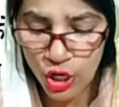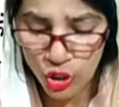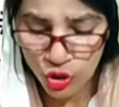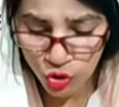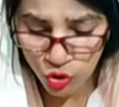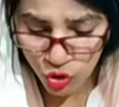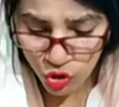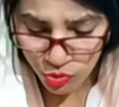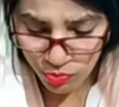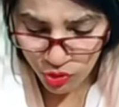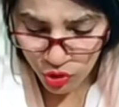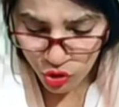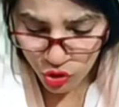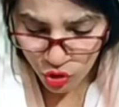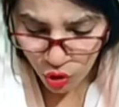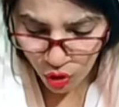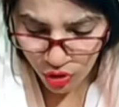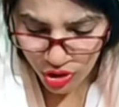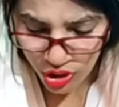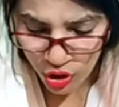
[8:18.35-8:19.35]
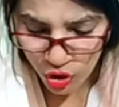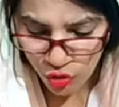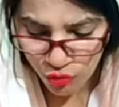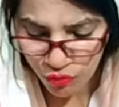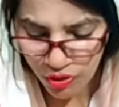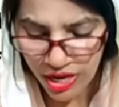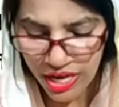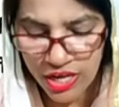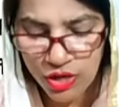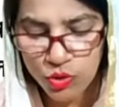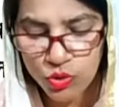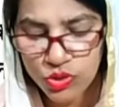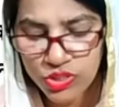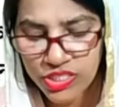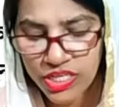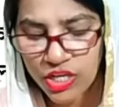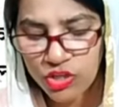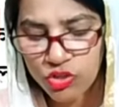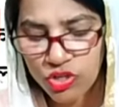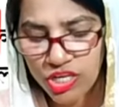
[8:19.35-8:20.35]
दूसरी जो चौथी गुफा है
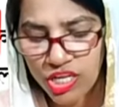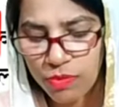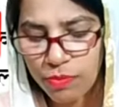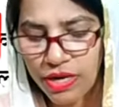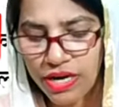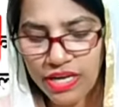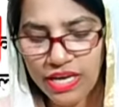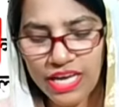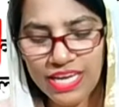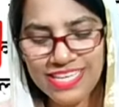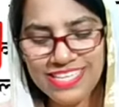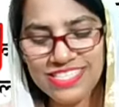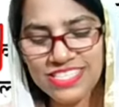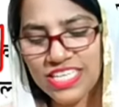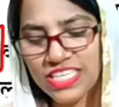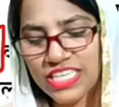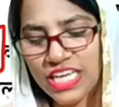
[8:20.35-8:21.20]
उसका जो निर्माण काल किसके